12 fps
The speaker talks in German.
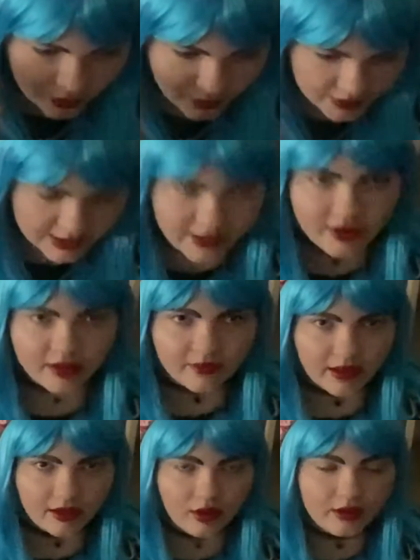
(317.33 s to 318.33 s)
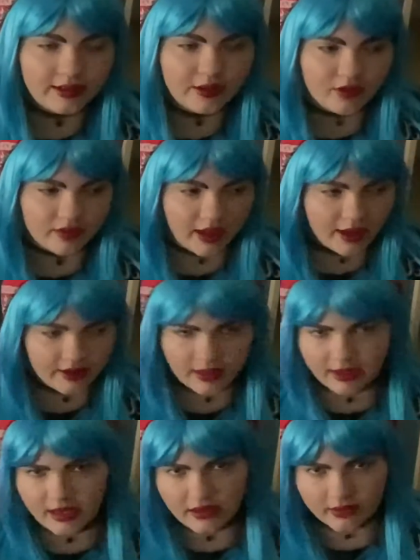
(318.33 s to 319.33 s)
und dann irgendwann konnte ich auch sagen,
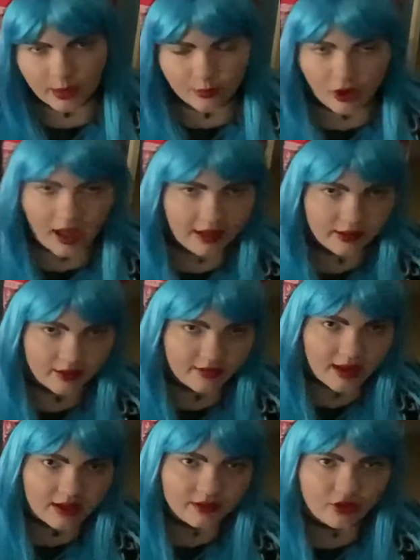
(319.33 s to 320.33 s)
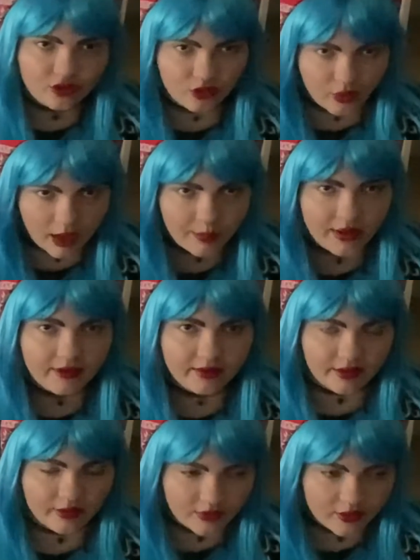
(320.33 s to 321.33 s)
ja, nee, es gibt noch andere Sachen, die schöner mir
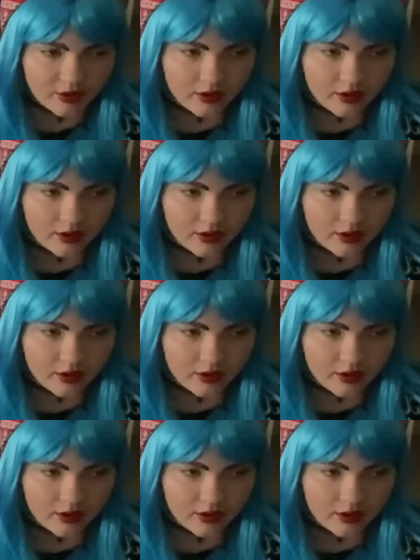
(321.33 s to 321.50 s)
sind.